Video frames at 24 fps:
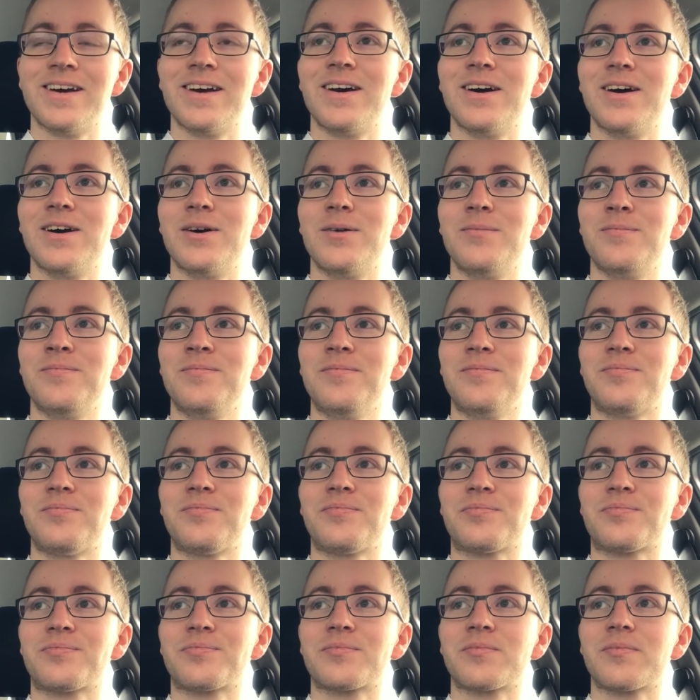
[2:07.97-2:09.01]
Ähm,
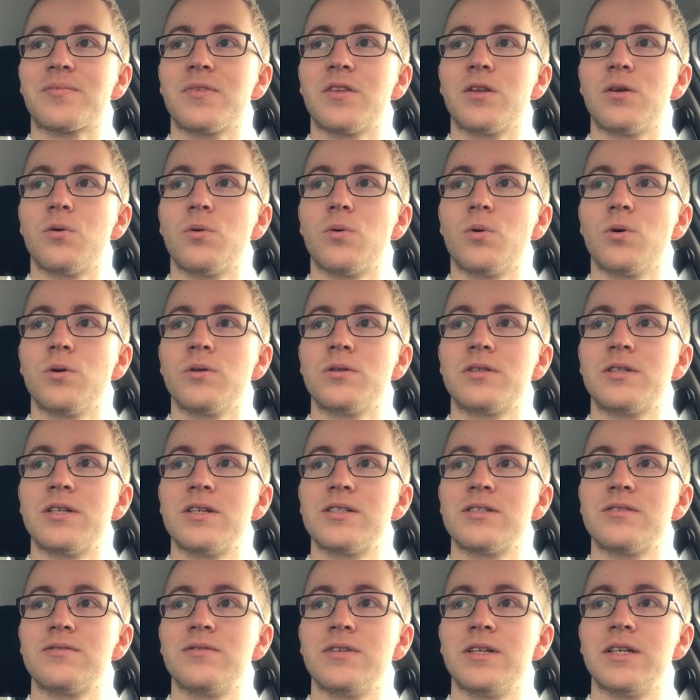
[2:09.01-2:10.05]
und
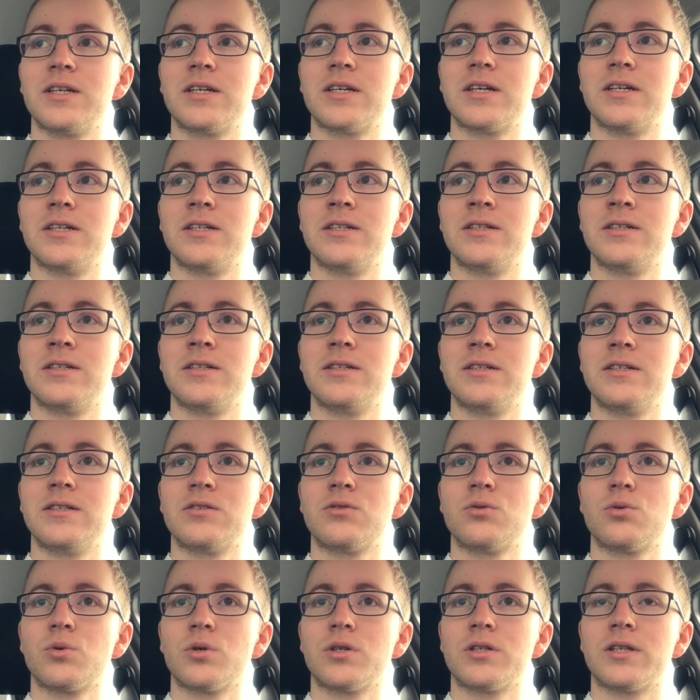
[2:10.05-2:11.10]
deswegen
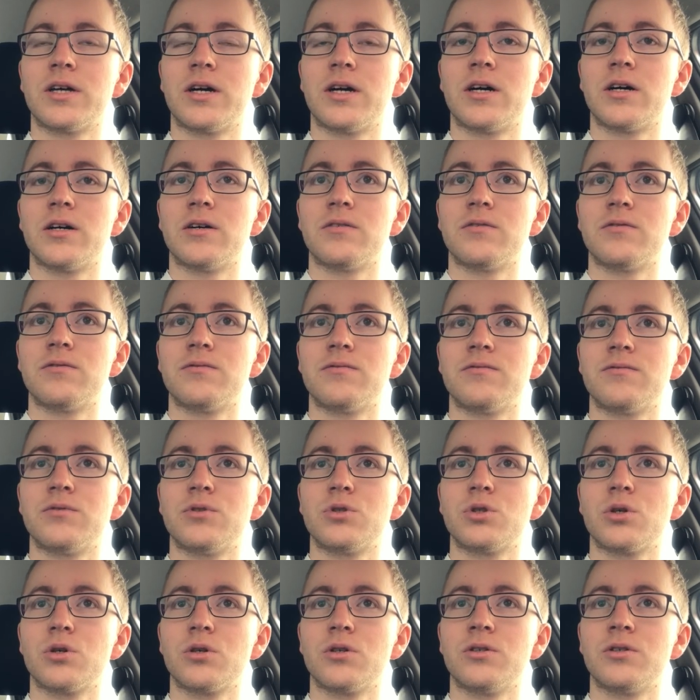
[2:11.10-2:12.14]
suche ich da
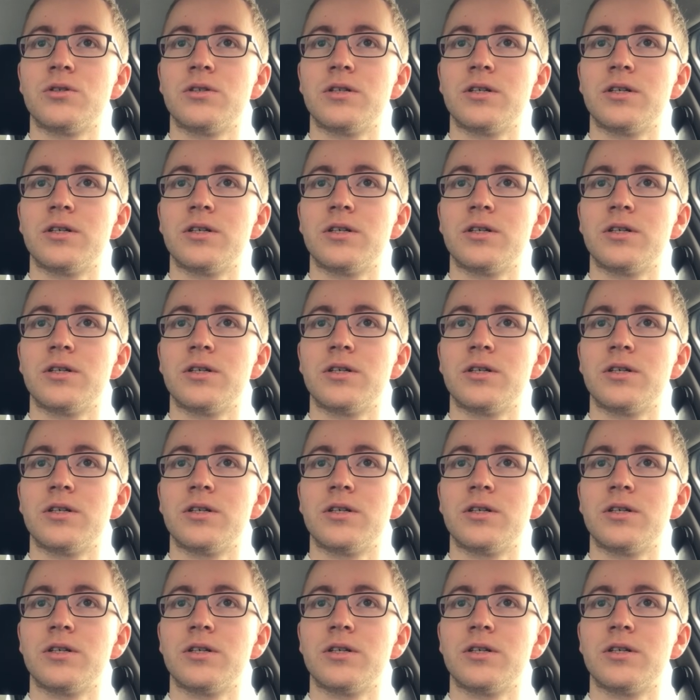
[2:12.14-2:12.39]
schon äh,